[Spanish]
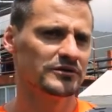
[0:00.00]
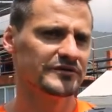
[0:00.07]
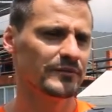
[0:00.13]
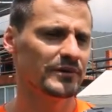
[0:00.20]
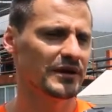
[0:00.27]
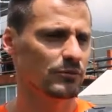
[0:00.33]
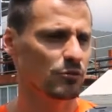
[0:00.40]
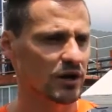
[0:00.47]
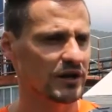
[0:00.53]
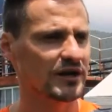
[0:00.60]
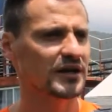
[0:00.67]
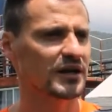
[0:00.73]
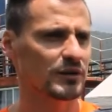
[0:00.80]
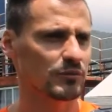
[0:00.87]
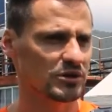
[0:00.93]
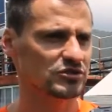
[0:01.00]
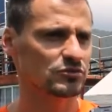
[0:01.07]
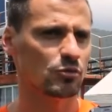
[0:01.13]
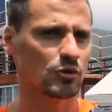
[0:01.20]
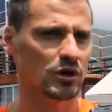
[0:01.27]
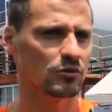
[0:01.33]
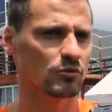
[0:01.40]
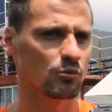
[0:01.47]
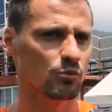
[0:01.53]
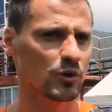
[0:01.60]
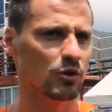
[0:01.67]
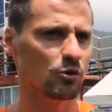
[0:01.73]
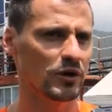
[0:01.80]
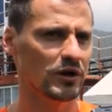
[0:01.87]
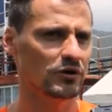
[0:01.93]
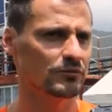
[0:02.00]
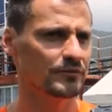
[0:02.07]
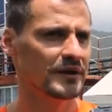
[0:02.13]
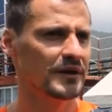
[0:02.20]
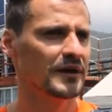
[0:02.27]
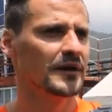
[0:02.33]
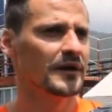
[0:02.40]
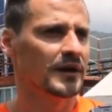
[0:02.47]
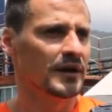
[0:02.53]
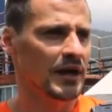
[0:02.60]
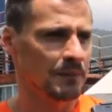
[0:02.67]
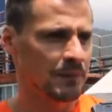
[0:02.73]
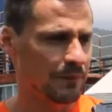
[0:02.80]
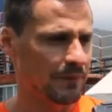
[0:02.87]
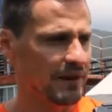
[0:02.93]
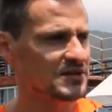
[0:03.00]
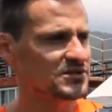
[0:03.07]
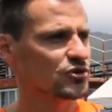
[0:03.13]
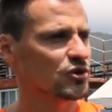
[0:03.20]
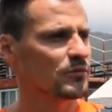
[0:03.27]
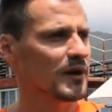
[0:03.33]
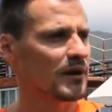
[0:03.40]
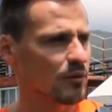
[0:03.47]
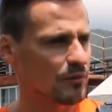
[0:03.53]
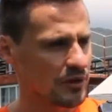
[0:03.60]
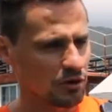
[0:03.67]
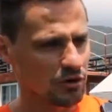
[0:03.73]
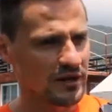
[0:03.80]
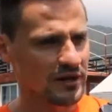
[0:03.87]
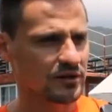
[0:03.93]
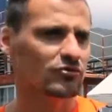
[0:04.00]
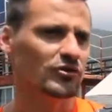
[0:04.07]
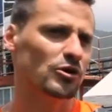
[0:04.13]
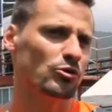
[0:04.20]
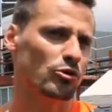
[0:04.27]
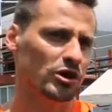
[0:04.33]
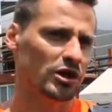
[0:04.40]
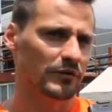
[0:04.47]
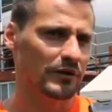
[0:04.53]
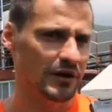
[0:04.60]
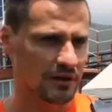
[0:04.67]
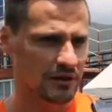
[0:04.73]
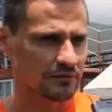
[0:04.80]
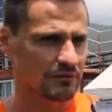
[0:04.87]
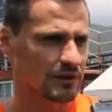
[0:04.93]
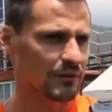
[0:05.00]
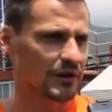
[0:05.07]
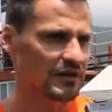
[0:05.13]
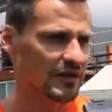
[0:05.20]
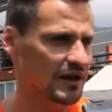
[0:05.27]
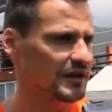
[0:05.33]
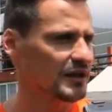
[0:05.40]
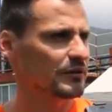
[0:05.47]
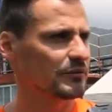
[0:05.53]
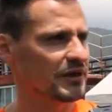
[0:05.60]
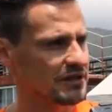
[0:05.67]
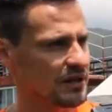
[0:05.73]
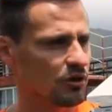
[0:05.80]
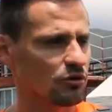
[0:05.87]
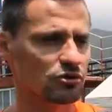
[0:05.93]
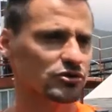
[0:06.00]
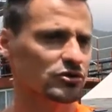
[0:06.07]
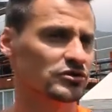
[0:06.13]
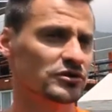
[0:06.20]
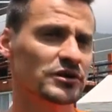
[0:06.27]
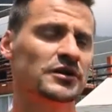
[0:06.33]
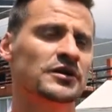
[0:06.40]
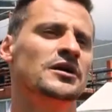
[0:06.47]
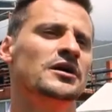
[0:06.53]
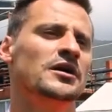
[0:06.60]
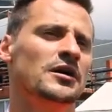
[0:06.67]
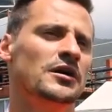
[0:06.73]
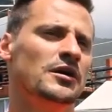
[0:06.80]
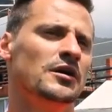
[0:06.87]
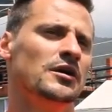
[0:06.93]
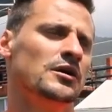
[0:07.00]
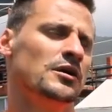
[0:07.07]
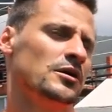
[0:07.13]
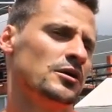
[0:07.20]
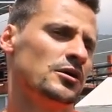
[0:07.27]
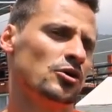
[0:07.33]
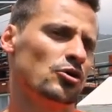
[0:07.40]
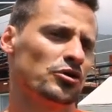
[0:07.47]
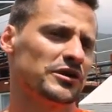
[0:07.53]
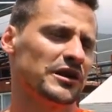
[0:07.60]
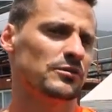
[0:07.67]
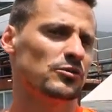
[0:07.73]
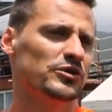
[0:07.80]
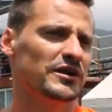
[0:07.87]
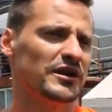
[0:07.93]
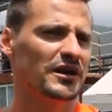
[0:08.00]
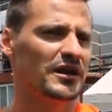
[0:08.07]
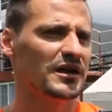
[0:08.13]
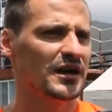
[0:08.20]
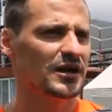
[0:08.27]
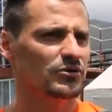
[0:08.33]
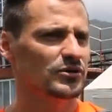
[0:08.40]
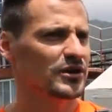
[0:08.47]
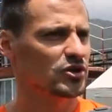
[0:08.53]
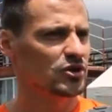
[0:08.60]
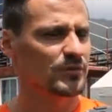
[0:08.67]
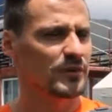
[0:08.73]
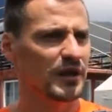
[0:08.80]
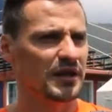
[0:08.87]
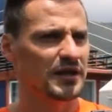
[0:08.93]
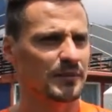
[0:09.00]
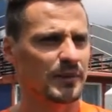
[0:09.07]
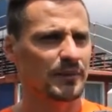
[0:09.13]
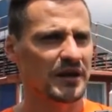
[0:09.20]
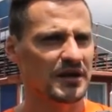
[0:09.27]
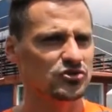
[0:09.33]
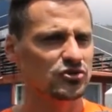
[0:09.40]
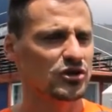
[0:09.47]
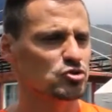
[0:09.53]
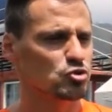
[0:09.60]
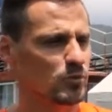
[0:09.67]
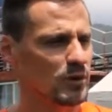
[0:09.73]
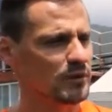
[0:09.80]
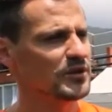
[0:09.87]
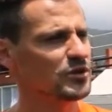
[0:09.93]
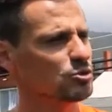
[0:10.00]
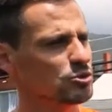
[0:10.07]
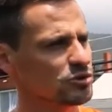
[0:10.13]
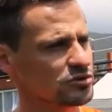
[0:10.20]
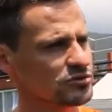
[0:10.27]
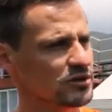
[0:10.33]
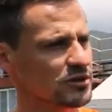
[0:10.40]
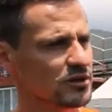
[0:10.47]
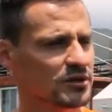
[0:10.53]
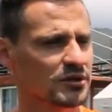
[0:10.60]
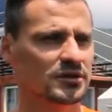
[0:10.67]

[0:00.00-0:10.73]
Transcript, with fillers: Siempre queremos ganar, queremos hacer un buen juego es preparación, vamos mejorando, hay jugadores que van a, que van a salir, que van a entrar otros. Lo que tenemos que tener en claro en, esta preparación es sumar minutos